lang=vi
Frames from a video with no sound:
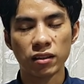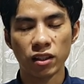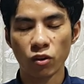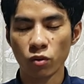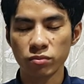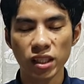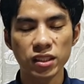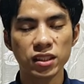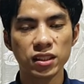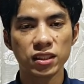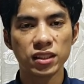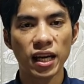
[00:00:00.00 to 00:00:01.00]
để luôn tới
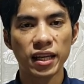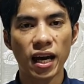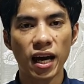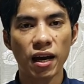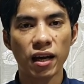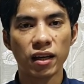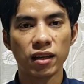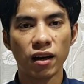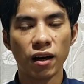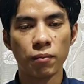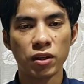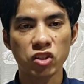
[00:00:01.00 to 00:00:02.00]
cứ nẹ đài
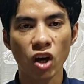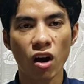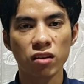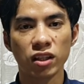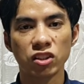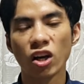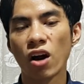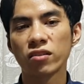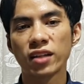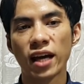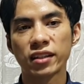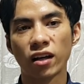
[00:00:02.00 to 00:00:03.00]
mình chong nâng
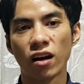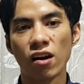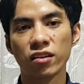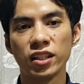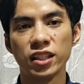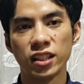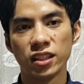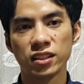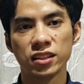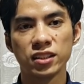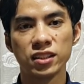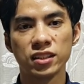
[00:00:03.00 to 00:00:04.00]
chong đã tặng ọt kia
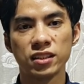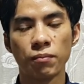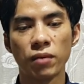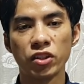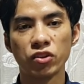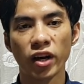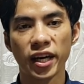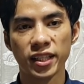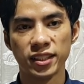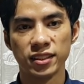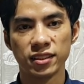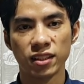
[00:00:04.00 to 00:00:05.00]
cứ đầm bầy vô
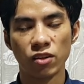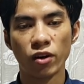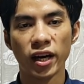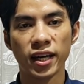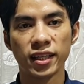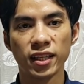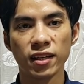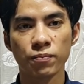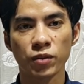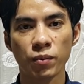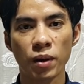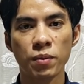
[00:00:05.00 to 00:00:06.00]
hình ngầu hình nhé
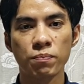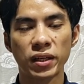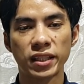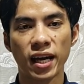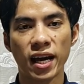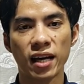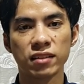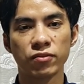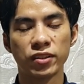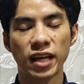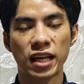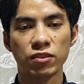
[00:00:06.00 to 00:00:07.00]
của mọi mình bánh hát
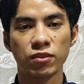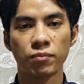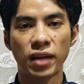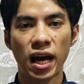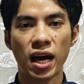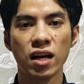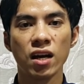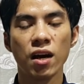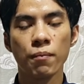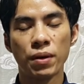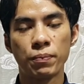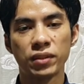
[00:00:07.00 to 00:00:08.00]
vừa cả thư đầm ná
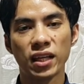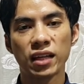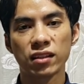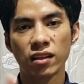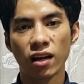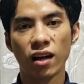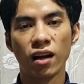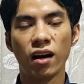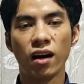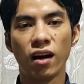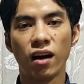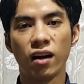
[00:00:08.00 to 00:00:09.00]
bịp tét
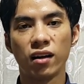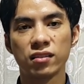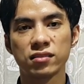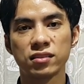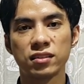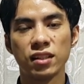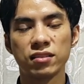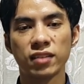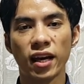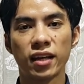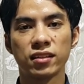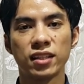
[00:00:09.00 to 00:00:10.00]
đó tí
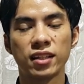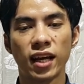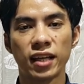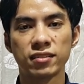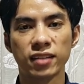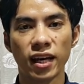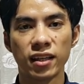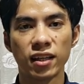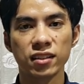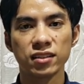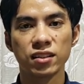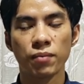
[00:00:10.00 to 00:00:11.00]
sai tí cái lái sai
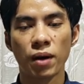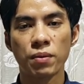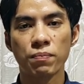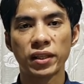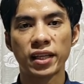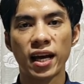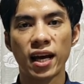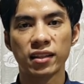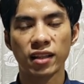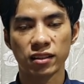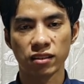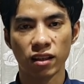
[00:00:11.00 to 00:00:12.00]
nó cứ của mọi mình bánh hát
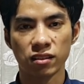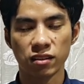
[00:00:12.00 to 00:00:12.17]
đang